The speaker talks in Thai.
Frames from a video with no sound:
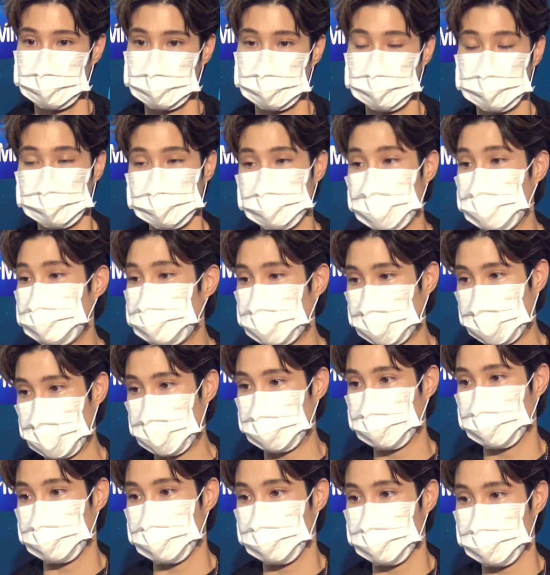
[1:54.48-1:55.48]
สมมติทำประ
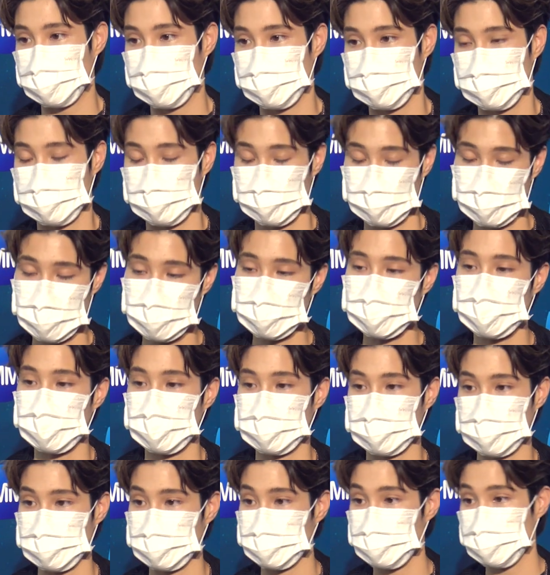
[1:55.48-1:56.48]
กันเงี้ยในในช่วง
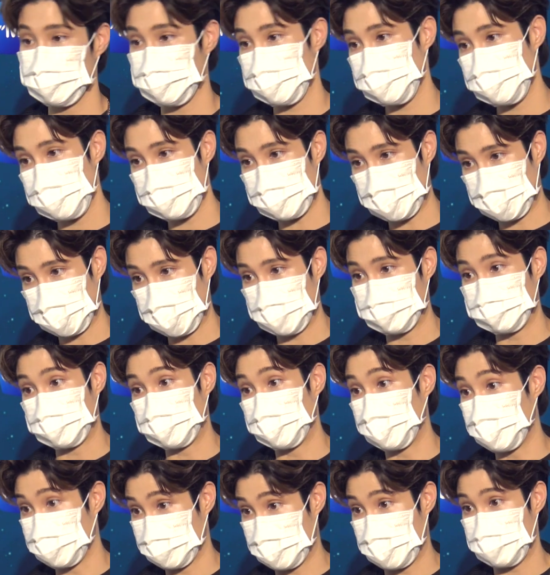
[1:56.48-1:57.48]
ก่อนเนี้ยก็ยังไม่มีประกัน
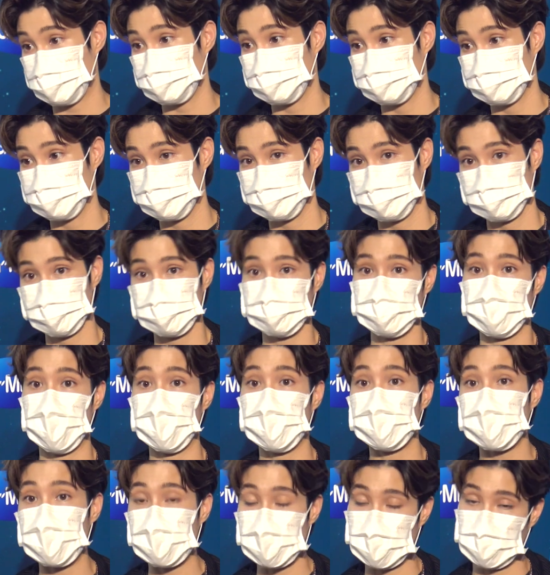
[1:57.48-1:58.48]
มารองรับว่าจะ
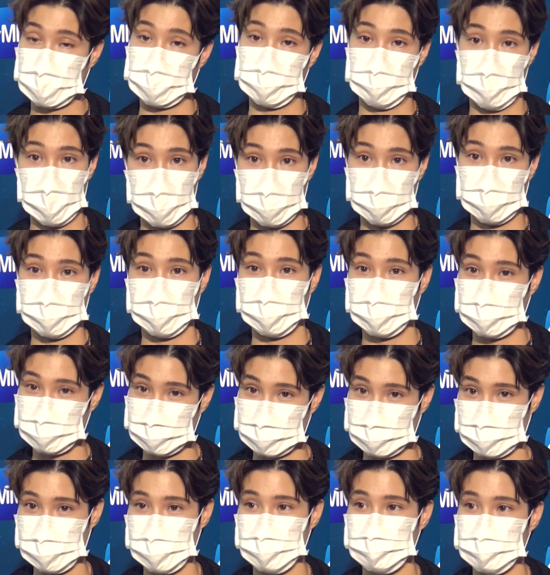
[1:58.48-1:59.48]
ให้ใครล่ะอะไร
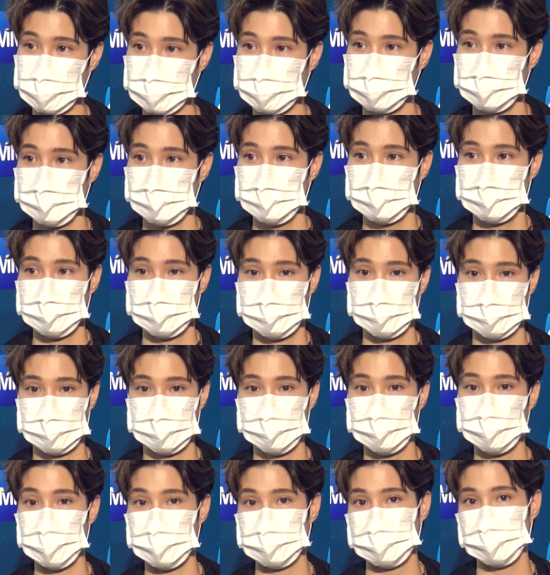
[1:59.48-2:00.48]
อย่างเงี้ยมันคื
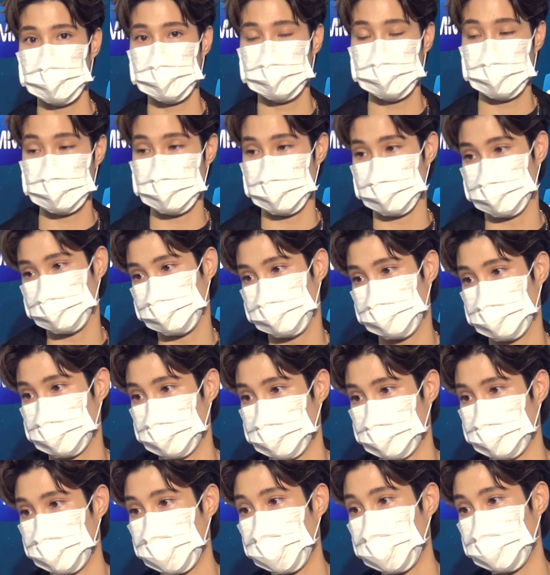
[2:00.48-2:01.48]
อด้วยความที่เราเป็นหมอฉุก
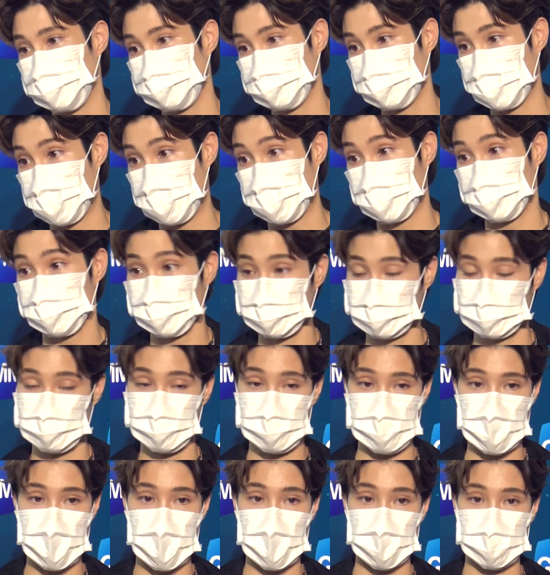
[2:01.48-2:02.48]
เฉินเราก็เห็นอยู่แล้วว่า
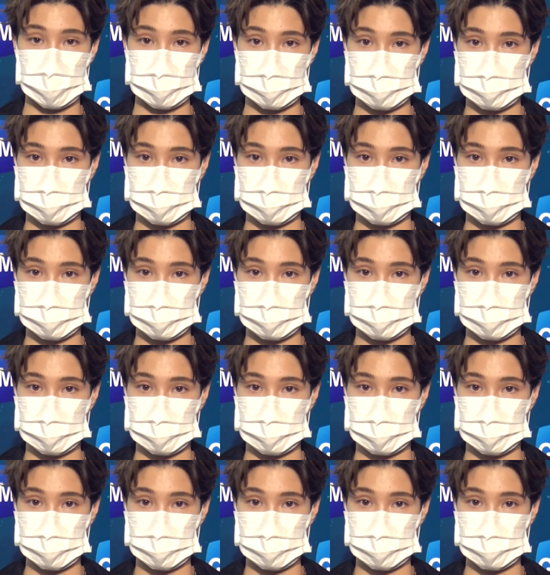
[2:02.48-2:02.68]
ตัวอย่าง